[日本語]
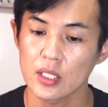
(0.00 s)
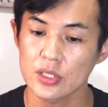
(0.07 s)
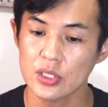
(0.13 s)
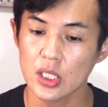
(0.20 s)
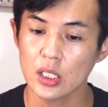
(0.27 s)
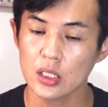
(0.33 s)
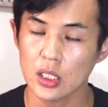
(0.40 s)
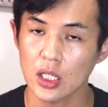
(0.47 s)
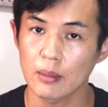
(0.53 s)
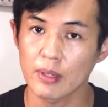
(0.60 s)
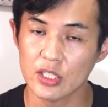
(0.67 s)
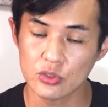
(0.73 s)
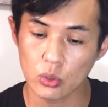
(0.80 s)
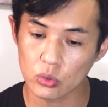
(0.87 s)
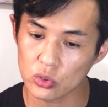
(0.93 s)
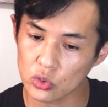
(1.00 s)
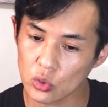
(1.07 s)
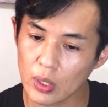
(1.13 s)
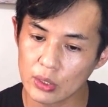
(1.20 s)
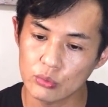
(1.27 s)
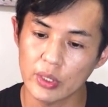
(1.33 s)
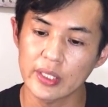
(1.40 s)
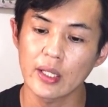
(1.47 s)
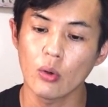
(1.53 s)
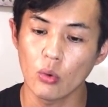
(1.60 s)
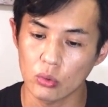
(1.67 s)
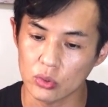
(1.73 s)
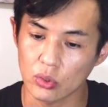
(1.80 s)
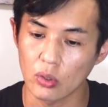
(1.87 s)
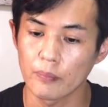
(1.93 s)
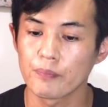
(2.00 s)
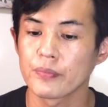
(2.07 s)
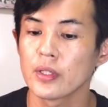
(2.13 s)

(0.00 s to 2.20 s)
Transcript: したっけね、まあ、ちょっとは増えておると